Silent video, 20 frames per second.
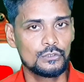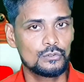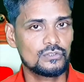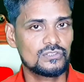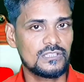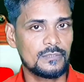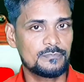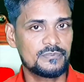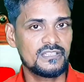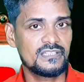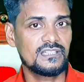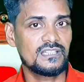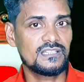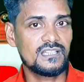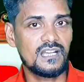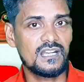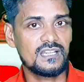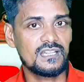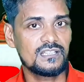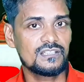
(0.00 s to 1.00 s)
तो सबसे
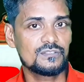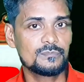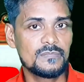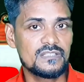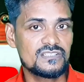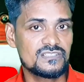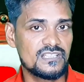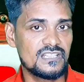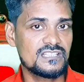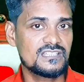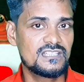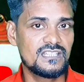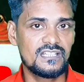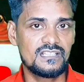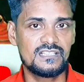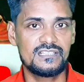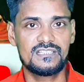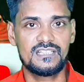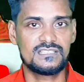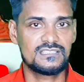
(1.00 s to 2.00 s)
ज़्यादा अगर इसमें सर्च
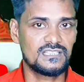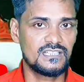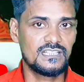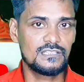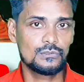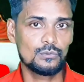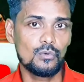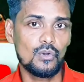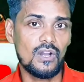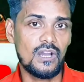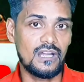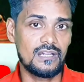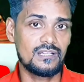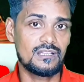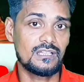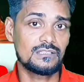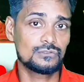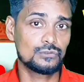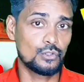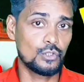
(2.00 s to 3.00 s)
किया जाता है तो वो
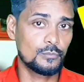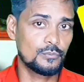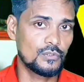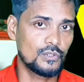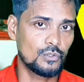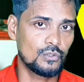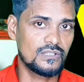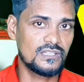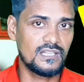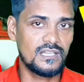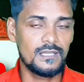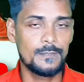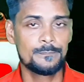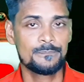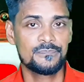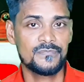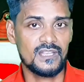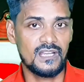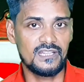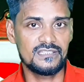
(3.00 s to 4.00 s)
अंडा तोड़ फोड़ हो गया
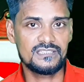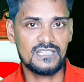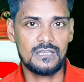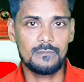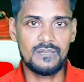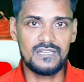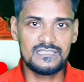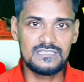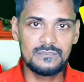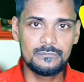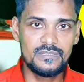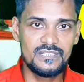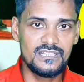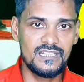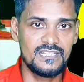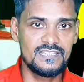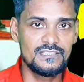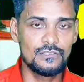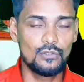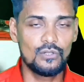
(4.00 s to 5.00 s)
हैदराबादी
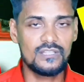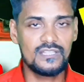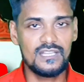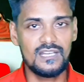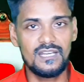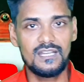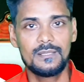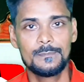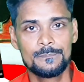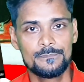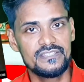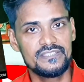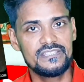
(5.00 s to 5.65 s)
बिरयानी हो गया